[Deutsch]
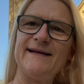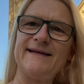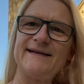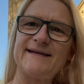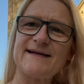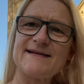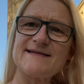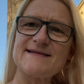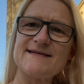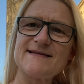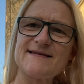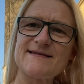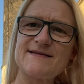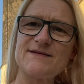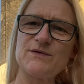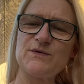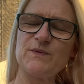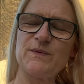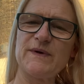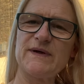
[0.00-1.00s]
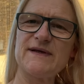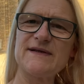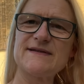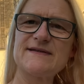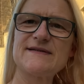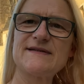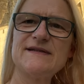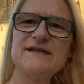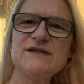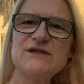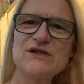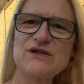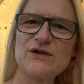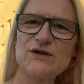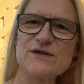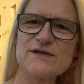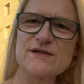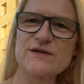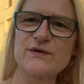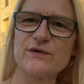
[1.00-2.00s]
Das ist übrigens die
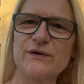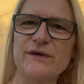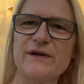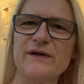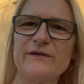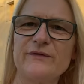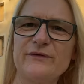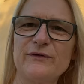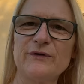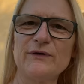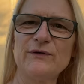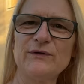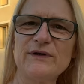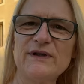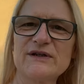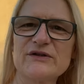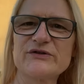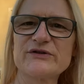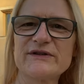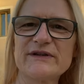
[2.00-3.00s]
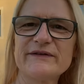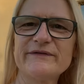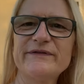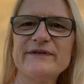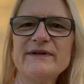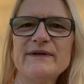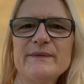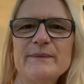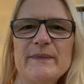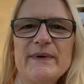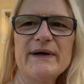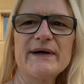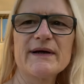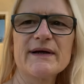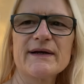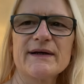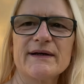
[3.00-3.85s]
Schlosskirche von Lutherstadt-Wittenberg.